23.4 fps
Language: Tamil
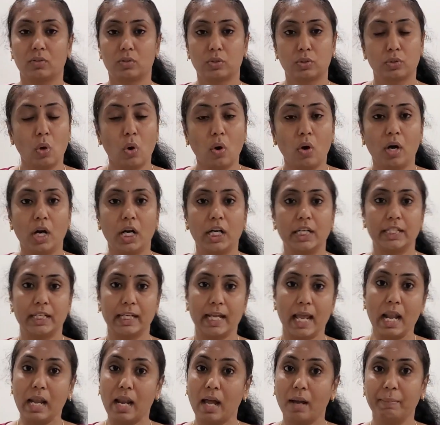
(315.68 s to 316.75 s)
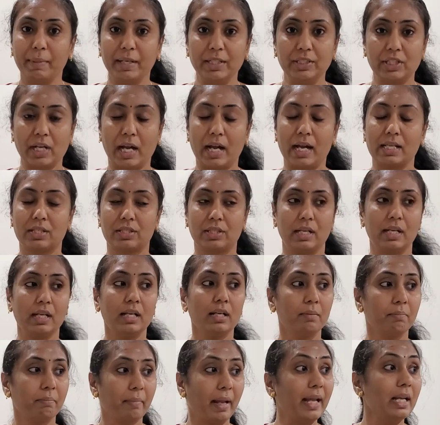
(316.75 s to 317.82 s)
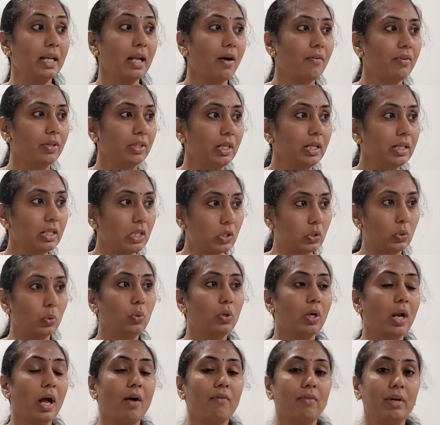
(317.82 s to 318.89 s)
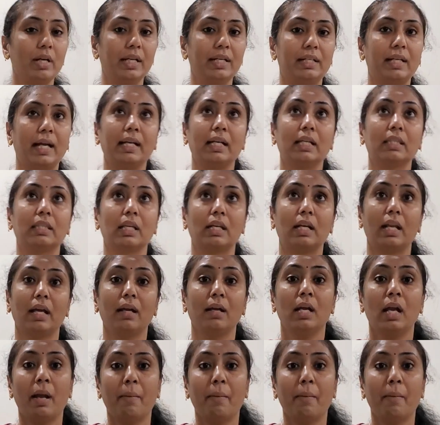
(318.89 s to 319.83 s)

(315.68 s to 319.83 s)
ஸ்னோ ஆகட்டும் எல்லாமே ஜாஸ்தி மெயினாக வந்து சூறாவளி டயத்தில்